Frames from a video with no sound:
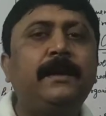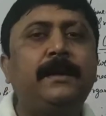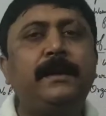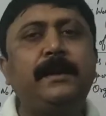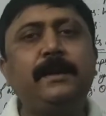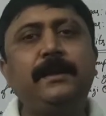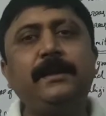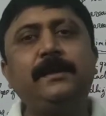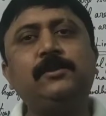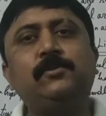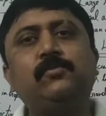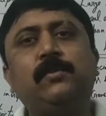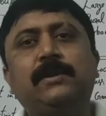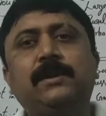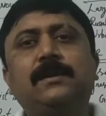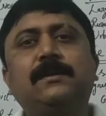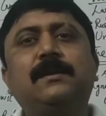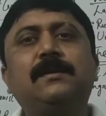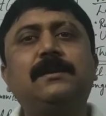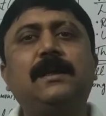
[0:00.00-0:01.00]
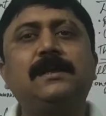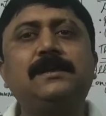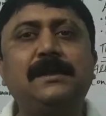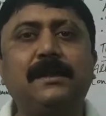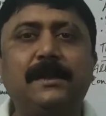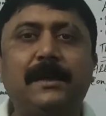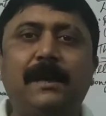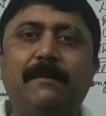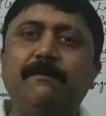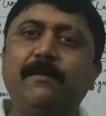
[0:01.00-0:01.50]
कि इस स्वतंत्रता
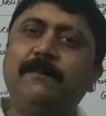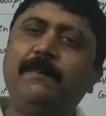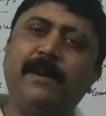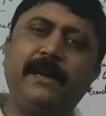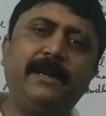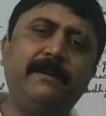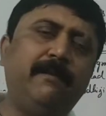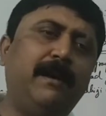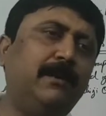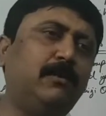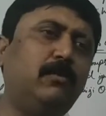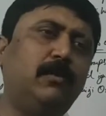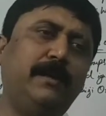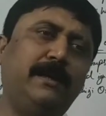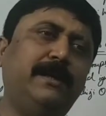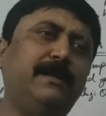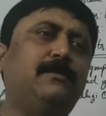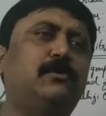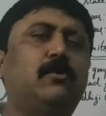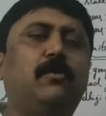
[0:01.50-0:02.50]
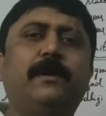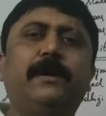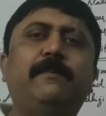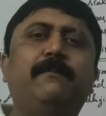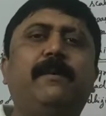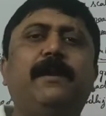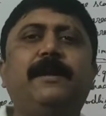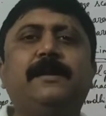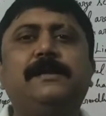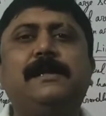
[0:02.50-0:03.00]
संग्राम में पहली बात तो इन छोटे
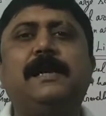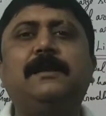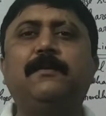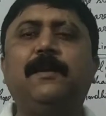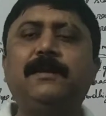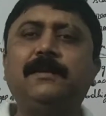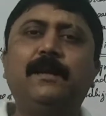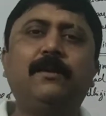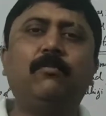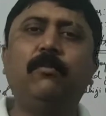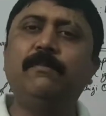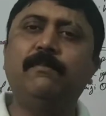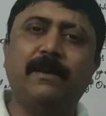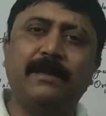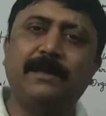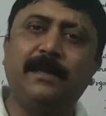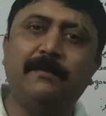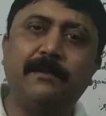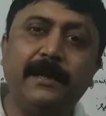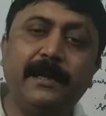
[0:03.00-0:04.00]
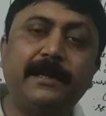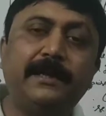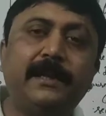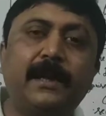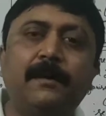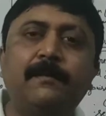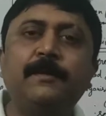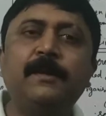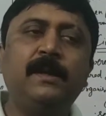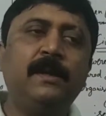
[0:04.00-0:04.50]
बड़े जात पात का कोई मतलब ही नहीं
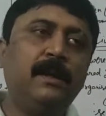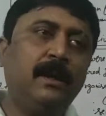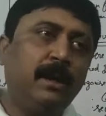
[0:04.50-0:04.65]
था